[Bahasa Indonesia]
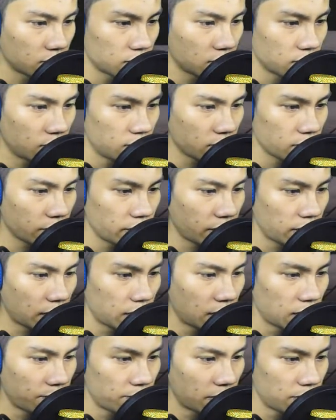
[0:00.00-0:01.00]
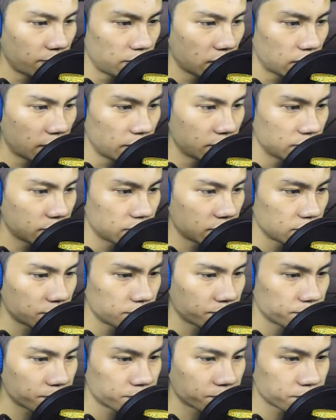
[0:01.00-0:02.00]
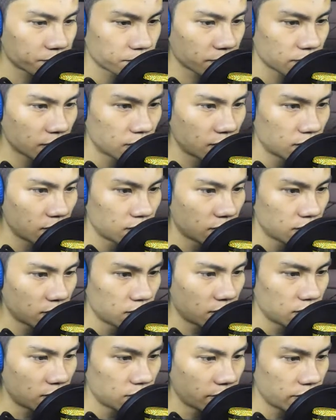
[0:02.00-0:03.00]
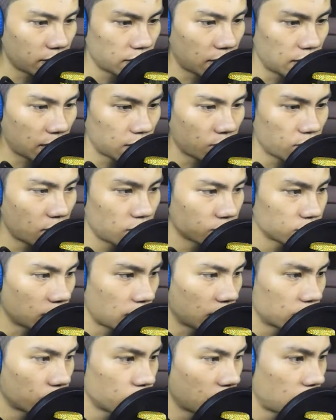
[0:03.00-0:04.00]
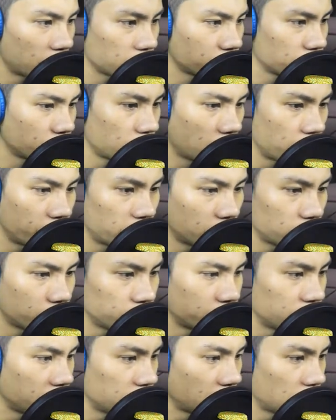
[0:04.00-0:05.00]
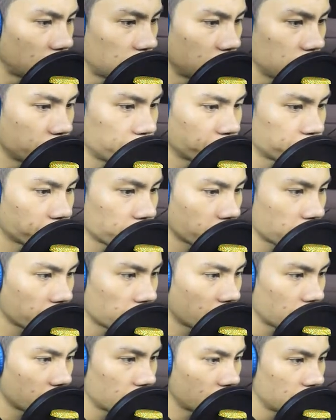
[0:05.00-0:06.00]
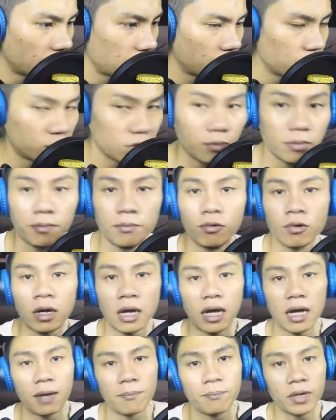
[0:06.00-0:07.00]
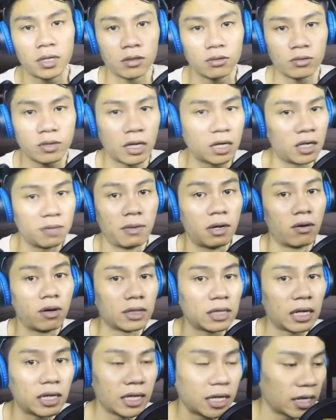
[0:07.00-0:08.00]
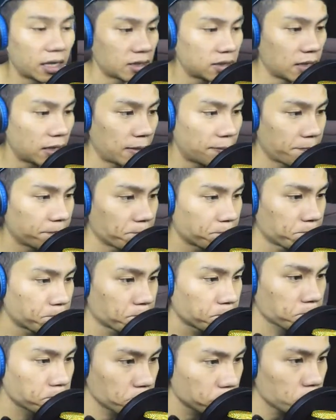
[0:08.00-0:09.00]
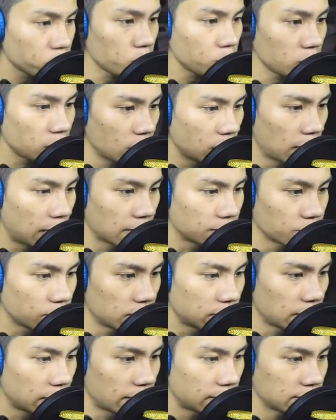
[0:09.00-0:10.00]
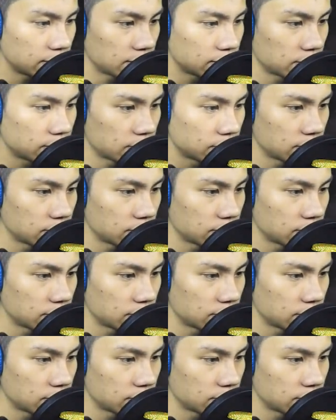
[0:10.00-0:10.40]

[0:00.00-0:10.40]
Oke, nggak ada apa-apa, guys. Oke, aku aku langsung ambil kuncinya. Dan untuk membuka pintu yang di bawah tadi ya, guys ya. Langsung aja, guys.